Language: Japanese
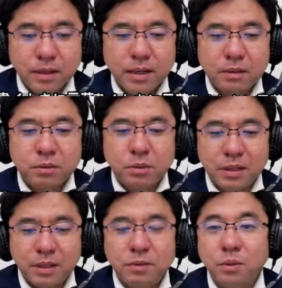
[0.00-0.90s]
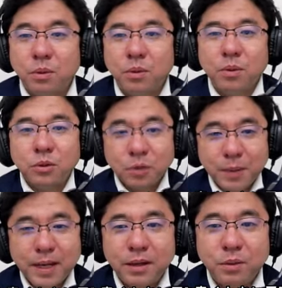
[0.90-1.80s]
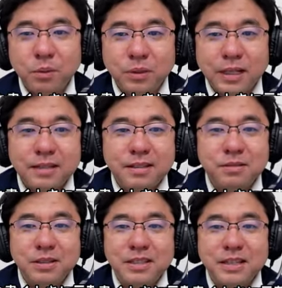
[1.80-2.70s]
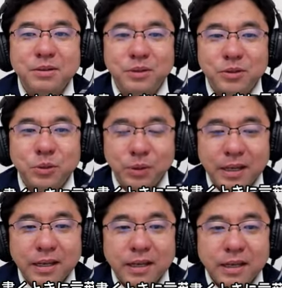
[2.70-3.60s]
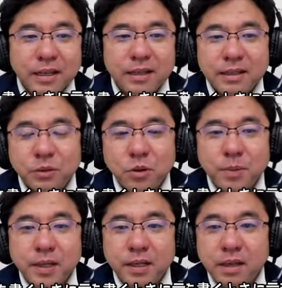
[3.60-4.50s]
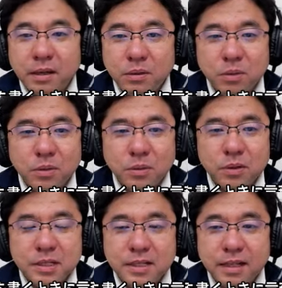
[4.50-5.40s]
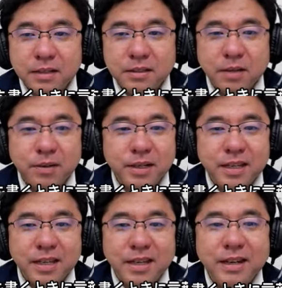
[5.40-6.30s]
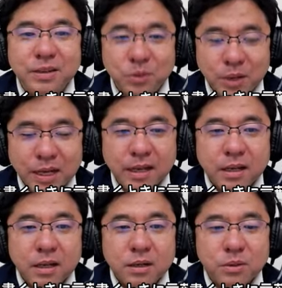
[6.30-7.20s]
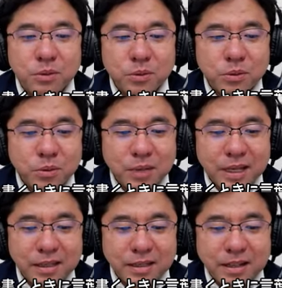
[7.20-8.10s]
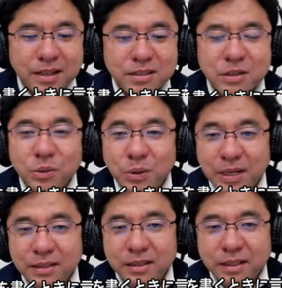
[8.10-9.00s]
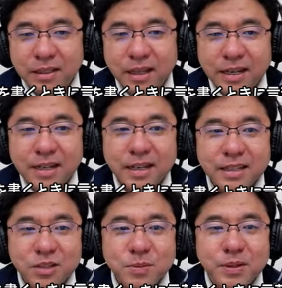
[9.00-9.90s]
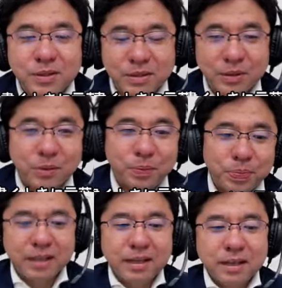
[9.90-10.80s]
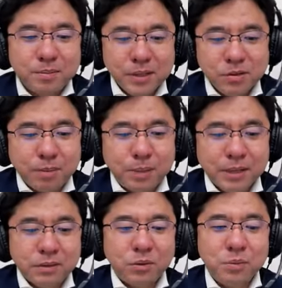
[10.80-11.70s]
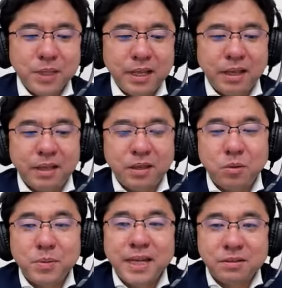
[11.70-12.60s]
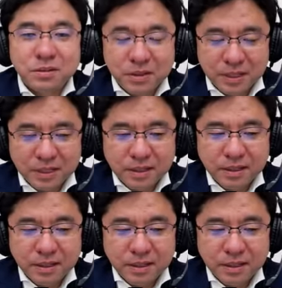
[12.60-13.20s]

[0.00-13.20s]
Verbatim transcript: 書くときにその言葉を大切にしちゃうんですよね。だから例えば敬語をしっかり使わなきゃいけないとかこの表現で正しいのかって考えてしまうんですけどまずはパッと見て読みやすい